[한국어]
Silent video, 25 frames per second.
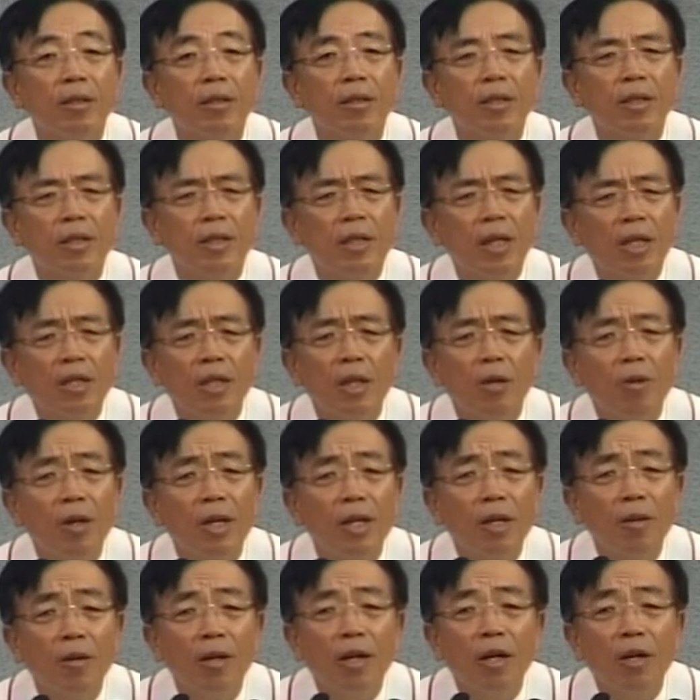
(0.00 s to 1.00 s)

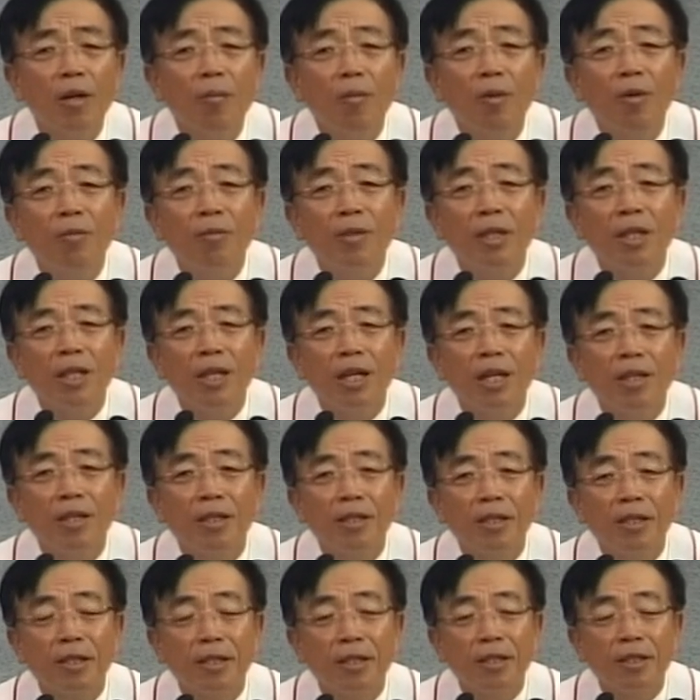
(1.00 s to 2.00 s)
신앙생활이라는 게 뭡니까?
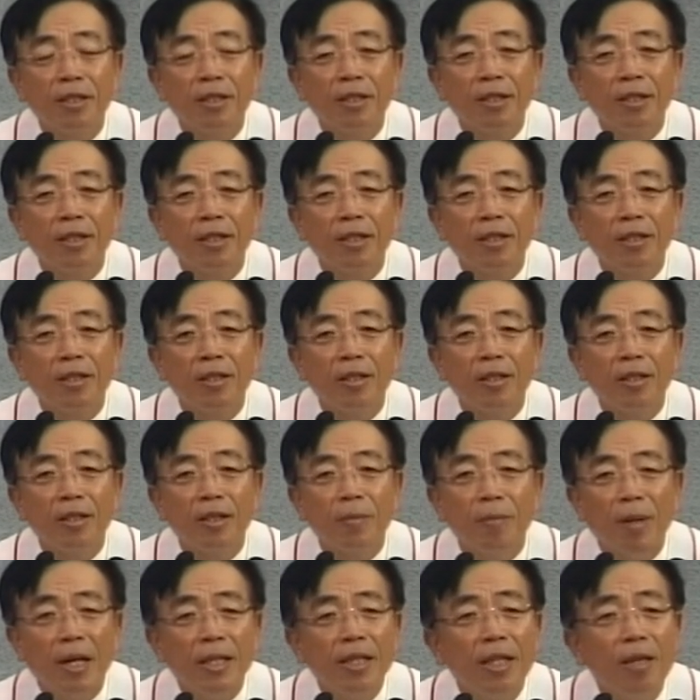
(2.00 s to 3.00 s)

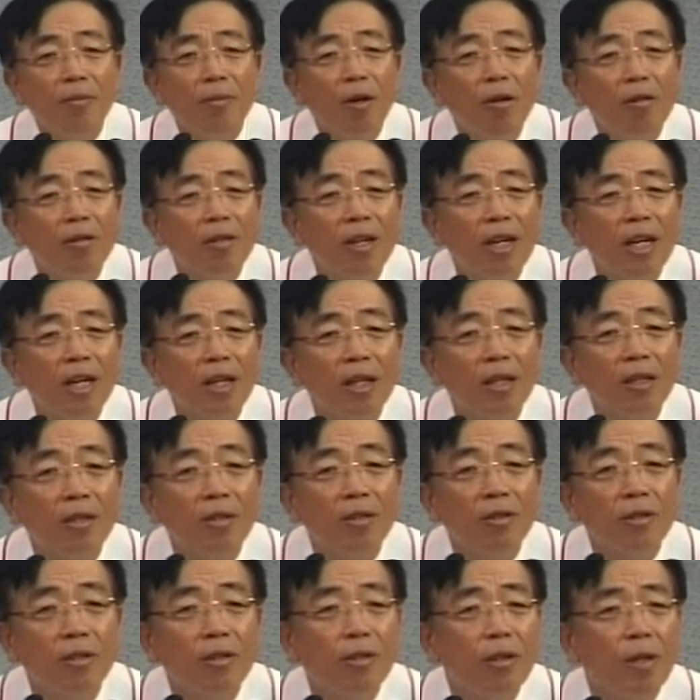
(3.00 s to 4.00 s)
받아
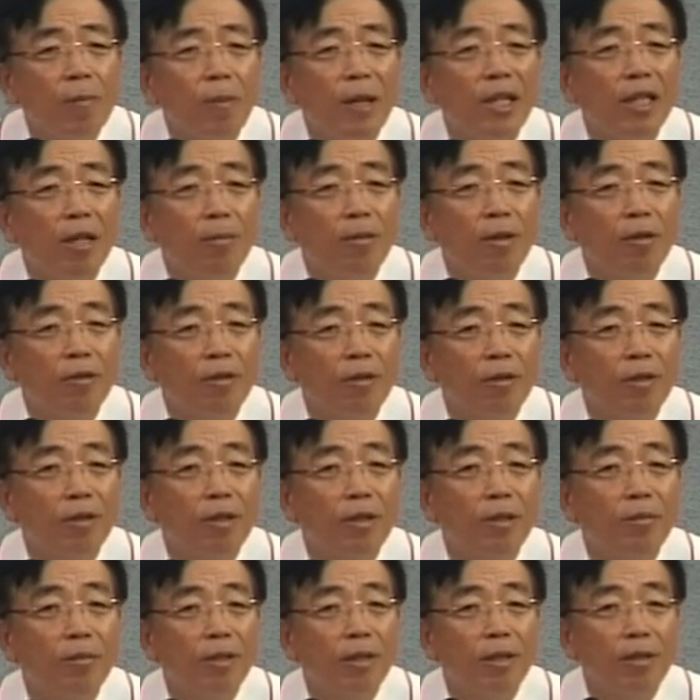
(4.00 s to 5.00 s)
먹으라. 이걸 받아 먹는
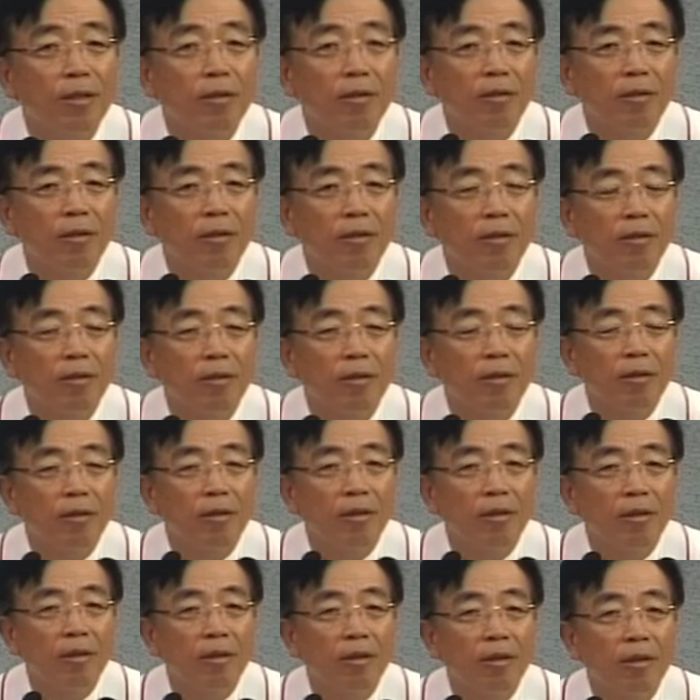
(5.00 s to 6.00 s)
것입니다.
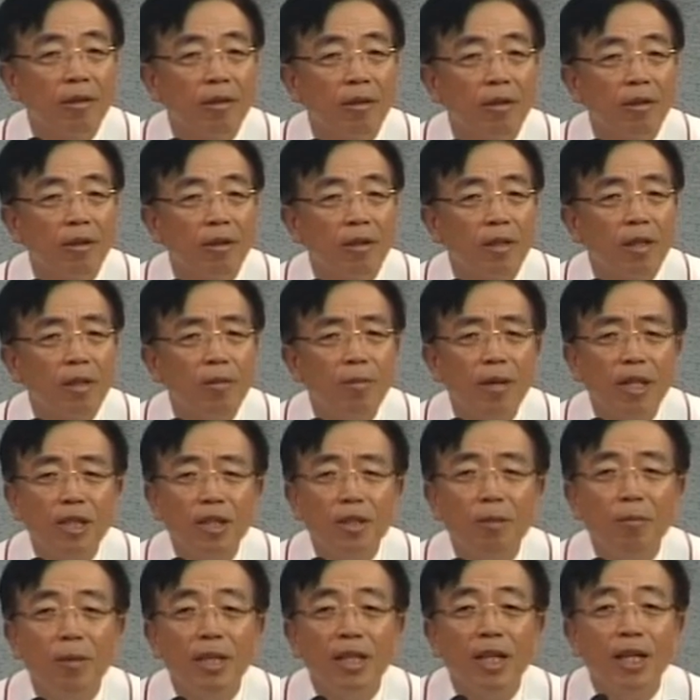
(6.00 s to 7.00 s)
여러분
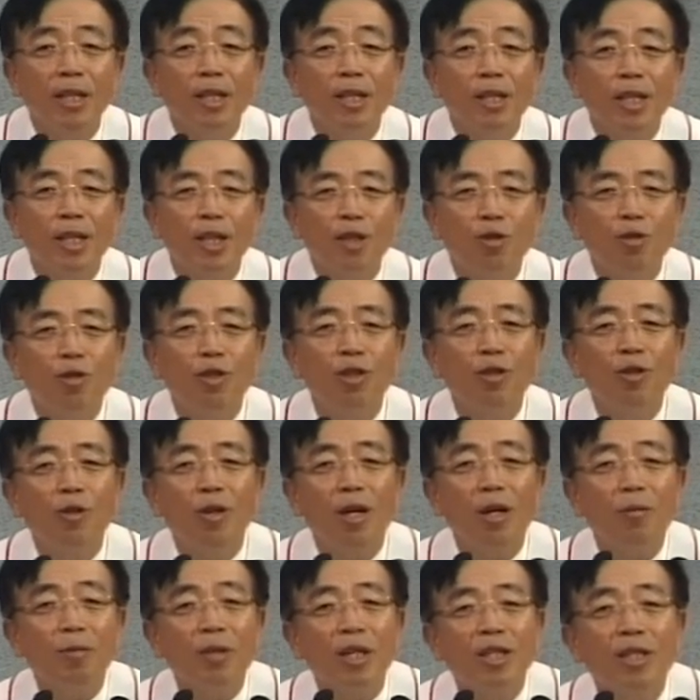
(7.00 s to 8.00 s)
아침마다 일어나서 주님과
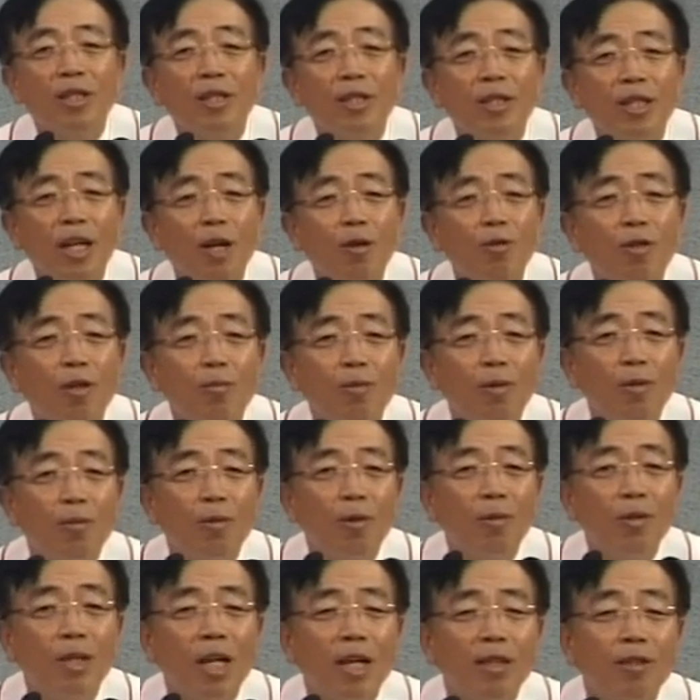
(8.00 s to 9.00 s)
함께 그는 나로 더불어
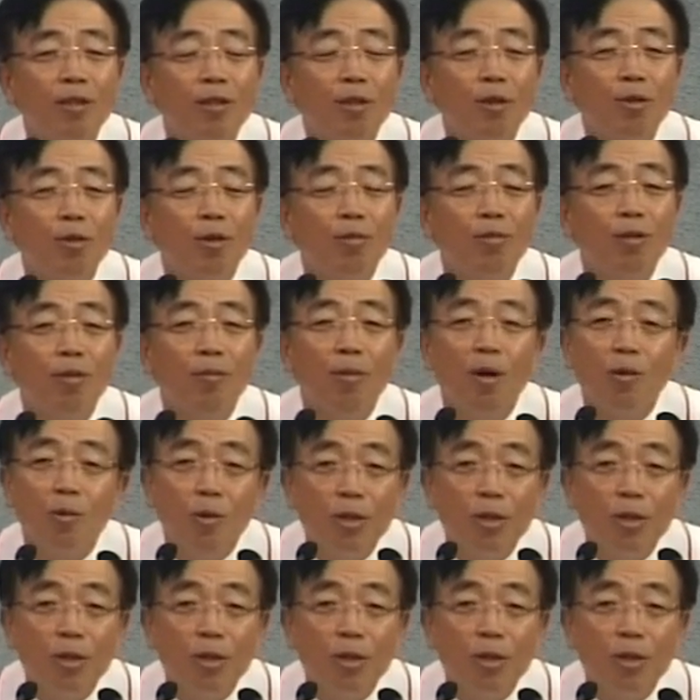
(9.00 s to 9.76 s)
먹고 나는 그로 더불어 먹고